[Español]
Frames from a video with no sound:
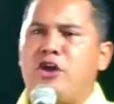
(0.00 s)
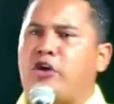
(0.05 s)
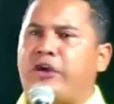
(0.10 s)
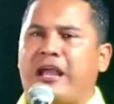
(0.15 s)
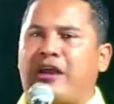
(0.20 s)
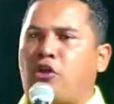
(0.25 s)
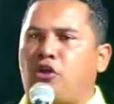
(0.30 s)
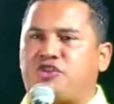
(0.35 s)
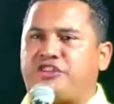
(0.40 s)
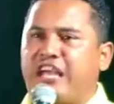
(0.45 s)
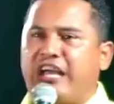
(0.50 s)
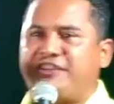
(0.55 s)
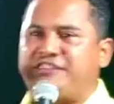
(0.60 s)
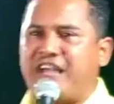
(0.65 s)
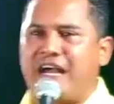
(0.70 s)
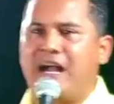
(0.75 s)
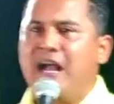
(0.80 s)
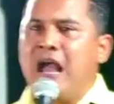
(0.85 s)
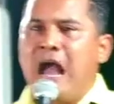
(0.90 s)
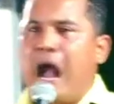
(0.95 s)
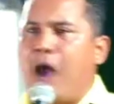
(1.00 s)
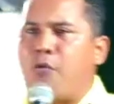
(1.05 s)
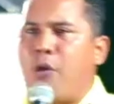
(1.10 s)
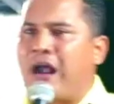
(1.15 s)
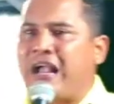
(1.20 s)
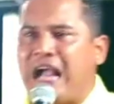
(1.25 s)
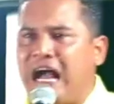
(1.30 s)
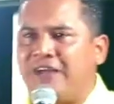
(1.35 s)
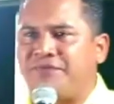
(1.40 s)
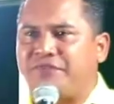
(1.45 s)
que cosechan
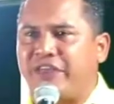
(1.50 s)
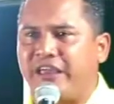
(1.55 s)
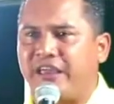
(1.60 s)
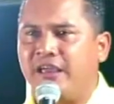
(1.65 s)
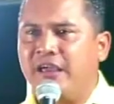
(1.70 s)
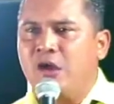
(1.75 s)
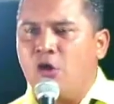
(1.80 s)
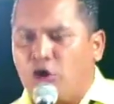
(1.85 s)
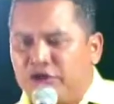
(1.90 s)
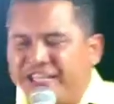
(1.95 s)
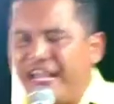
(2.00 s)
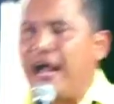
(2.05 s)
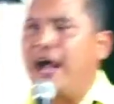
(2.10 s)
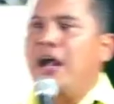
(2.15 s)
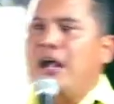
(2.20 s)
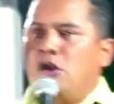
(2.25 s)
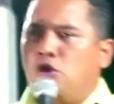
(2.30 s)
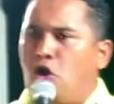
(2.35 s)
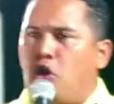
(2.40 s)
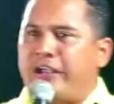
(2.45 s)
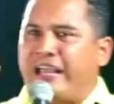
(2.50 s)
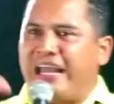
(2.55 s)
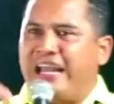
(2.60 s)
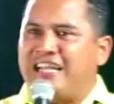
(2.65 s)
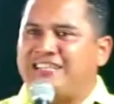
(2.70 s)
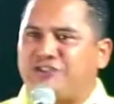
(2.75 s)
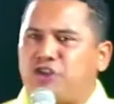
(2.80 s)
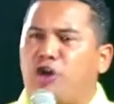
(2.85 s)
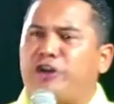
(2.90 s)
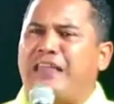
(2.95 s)
aguacate. O sea, lo que le
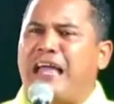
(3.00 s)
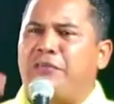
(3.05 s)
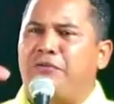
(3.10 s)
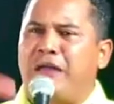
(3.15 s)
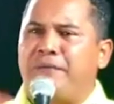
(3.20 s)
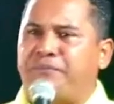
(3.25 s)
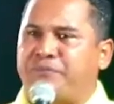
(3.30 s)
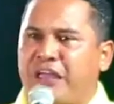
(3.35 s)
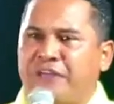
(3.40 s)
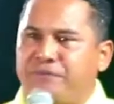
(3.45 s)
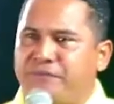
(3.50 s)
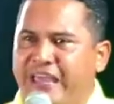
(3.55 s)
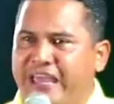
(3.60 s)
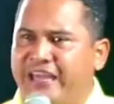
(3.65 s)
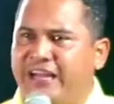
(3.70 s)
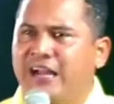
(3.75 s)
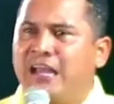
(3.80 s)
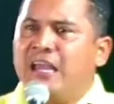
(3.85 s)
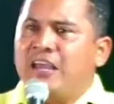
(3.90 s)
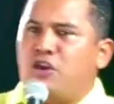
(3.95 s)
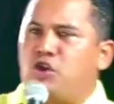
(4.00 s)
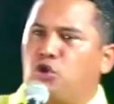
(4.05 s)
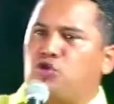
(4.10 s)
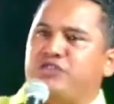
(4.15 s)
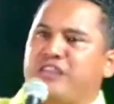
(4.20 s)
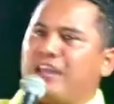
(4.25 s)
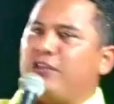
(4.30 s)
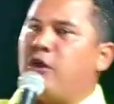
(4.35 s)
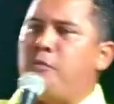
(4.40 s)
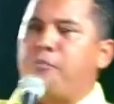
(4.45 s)
estoy dando a entender que
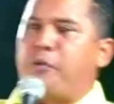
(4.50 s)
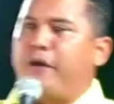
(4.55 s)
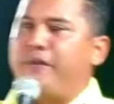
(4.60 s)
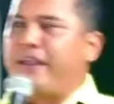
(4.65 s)
usted no puede